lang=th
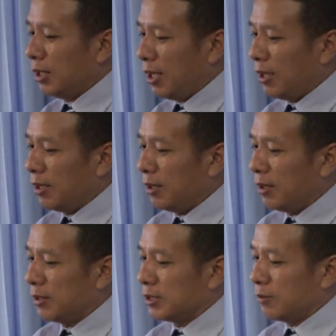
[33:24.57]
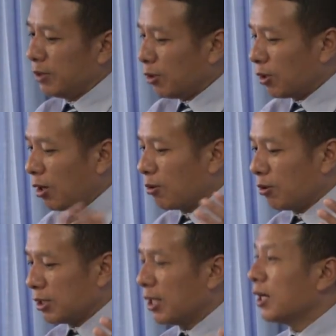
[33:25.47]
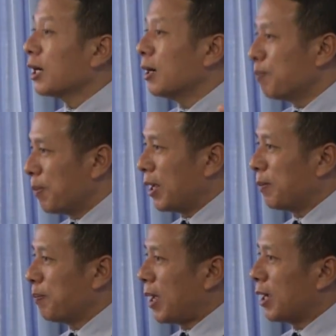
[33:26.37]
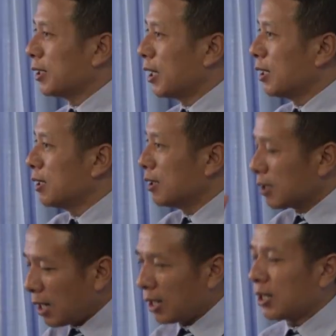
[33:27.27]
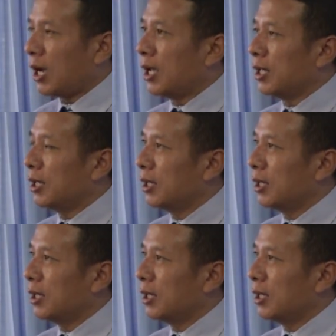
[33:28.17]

และชีวิตของเราก็จะได้รับการเปลี่ยนแปลงทั้งร่างกาย